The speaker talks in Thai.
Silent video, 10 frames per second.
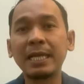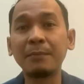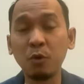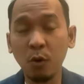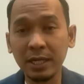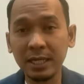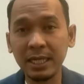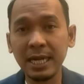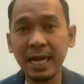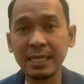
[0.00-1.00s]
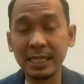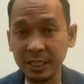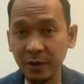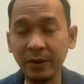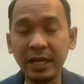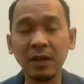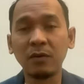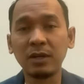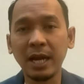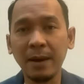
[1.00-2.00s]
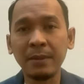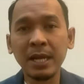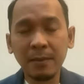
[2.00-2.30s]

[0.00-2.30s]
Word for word: ตำรวจได้เสียชีวิตลงนะครับ